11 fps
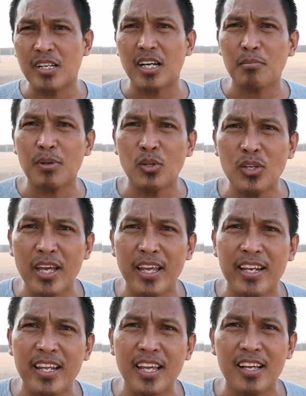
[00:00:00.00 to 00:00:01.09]
Masakit ba to siya?
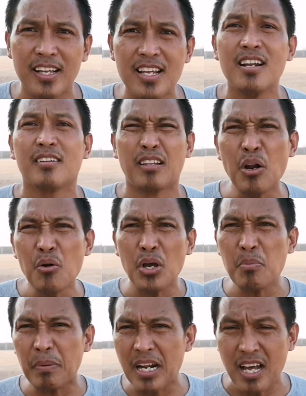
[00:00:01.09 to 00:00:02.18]
Eh, hindi, ganyan. Tanong
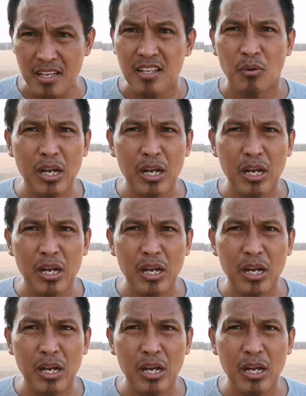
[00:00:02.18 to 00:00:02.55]
kayo para.